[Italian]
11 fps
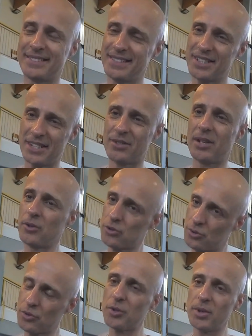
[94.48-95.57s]
Esatto, l'anno
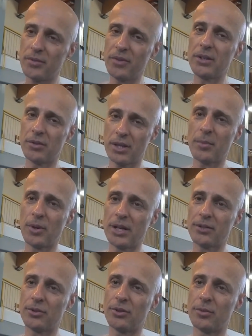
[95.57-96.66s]
scorso abbiamo vinto il
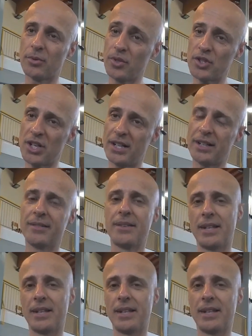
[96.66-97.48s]
campionato provinciale